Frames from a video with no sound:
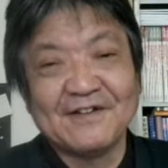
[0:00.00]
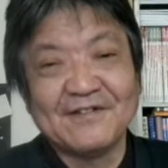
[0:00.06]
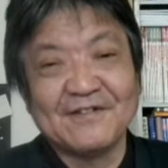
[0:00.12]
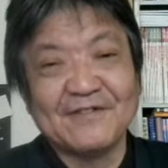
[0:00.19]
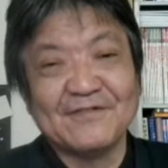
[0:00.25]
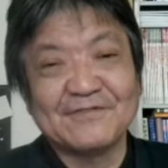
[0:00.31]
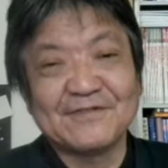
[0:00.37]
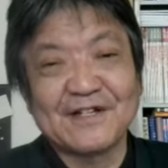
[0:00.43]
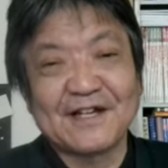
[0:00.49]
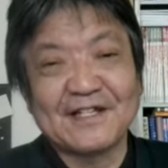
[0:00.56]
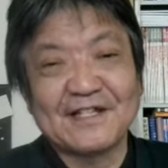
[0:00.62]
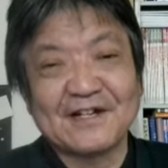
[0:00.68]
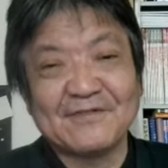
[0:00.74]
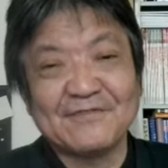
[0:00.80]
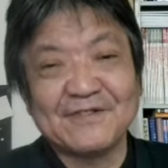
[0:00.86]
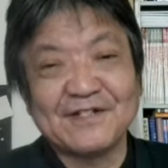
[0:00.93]

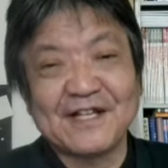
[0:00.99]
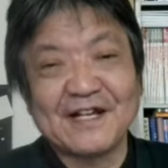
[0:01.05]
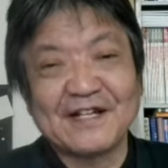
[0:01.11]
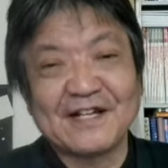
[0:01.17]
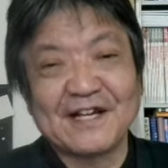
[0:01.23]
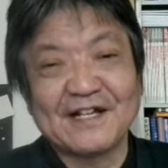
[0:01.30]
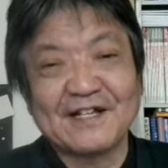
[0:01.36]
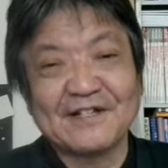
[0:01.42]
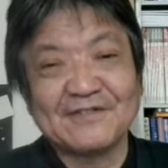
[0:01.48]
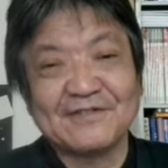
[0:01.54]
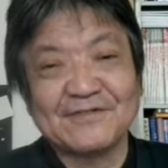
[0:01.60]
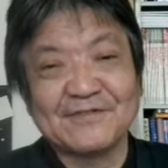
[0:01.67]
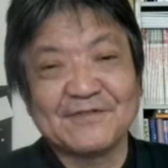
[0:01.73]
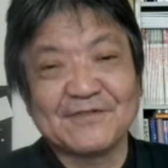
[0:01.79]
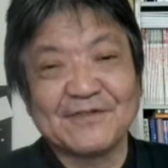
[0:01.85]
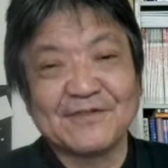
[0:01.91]
ウクライナを無理やり解決す
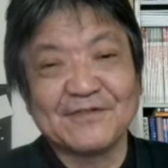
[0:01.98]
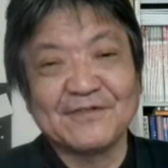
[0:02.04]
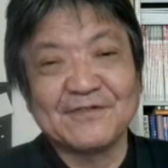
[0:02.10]
るとい